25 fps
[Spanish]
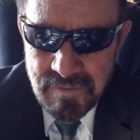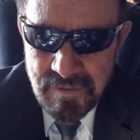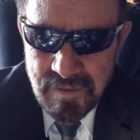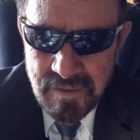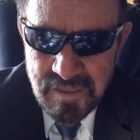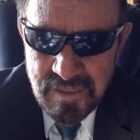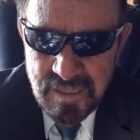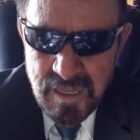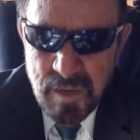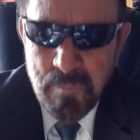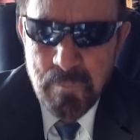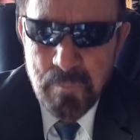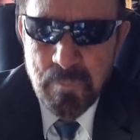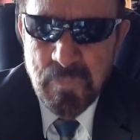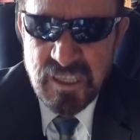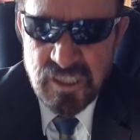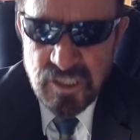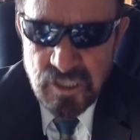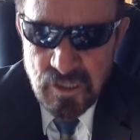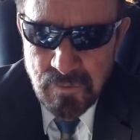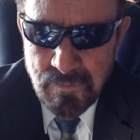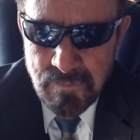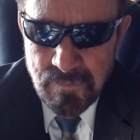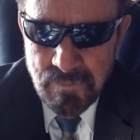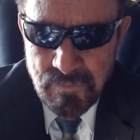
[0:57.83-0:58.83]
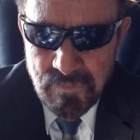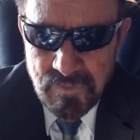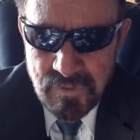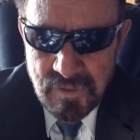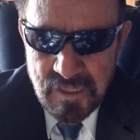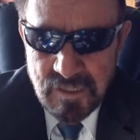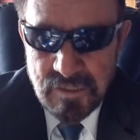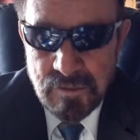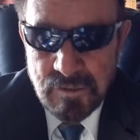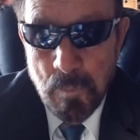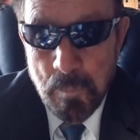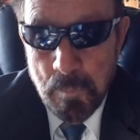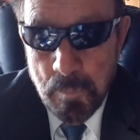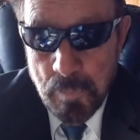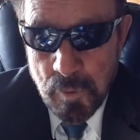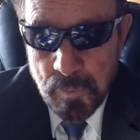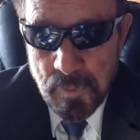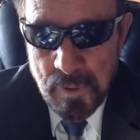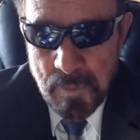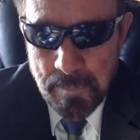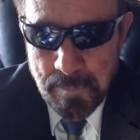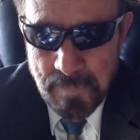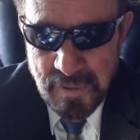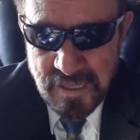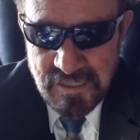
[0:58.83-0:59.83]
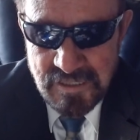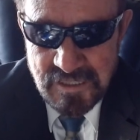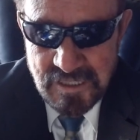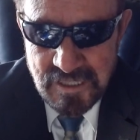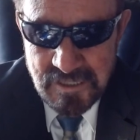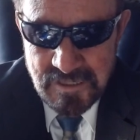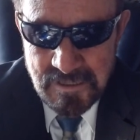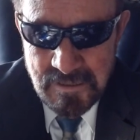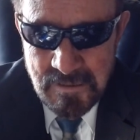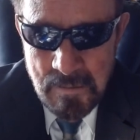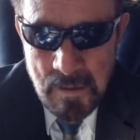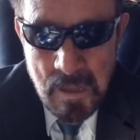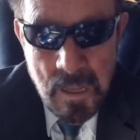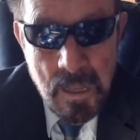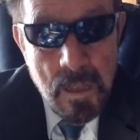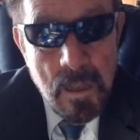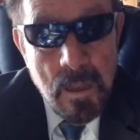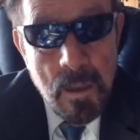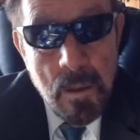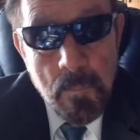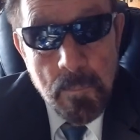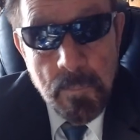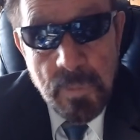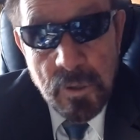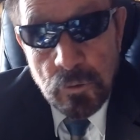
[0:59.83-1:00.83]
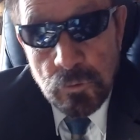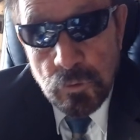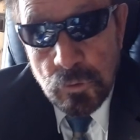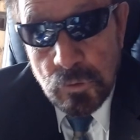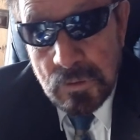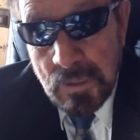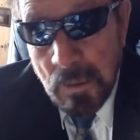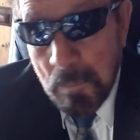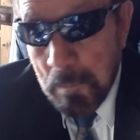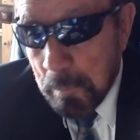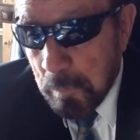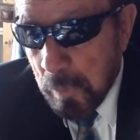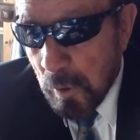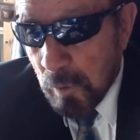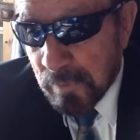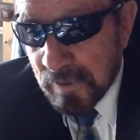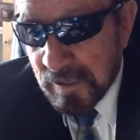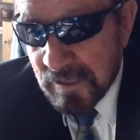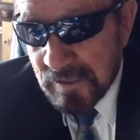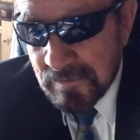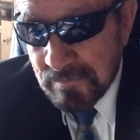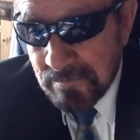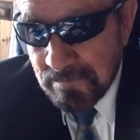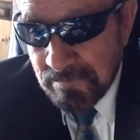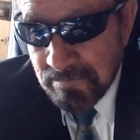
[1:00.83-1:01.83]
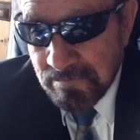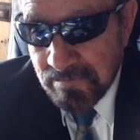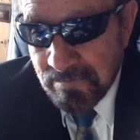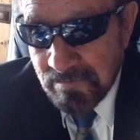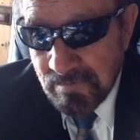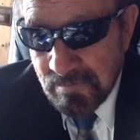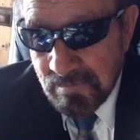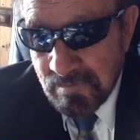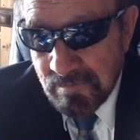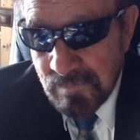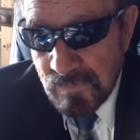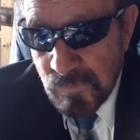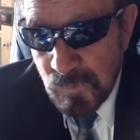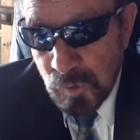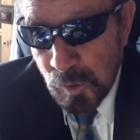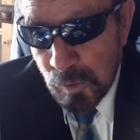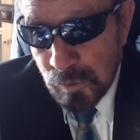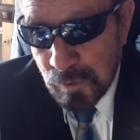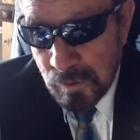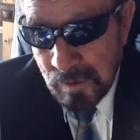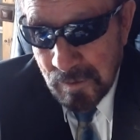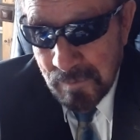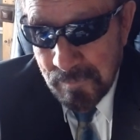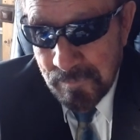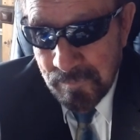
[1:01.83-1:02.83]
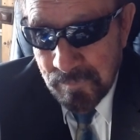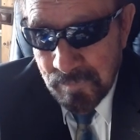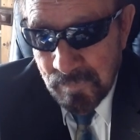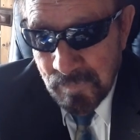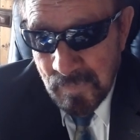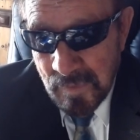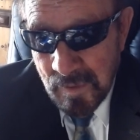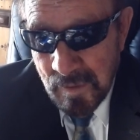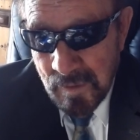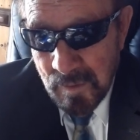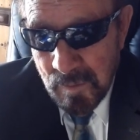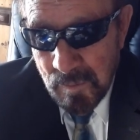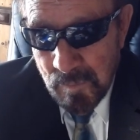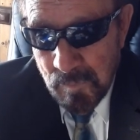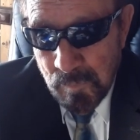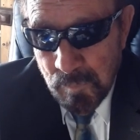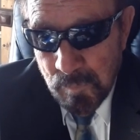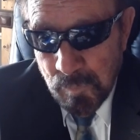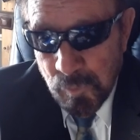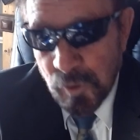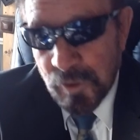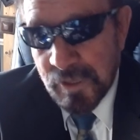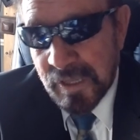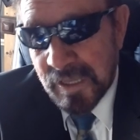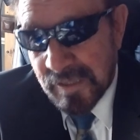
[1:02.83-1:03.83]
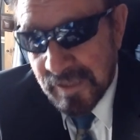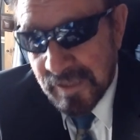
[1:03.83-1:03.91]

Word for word: de invasión de esos pobres países. Pero tan pobres no son, porque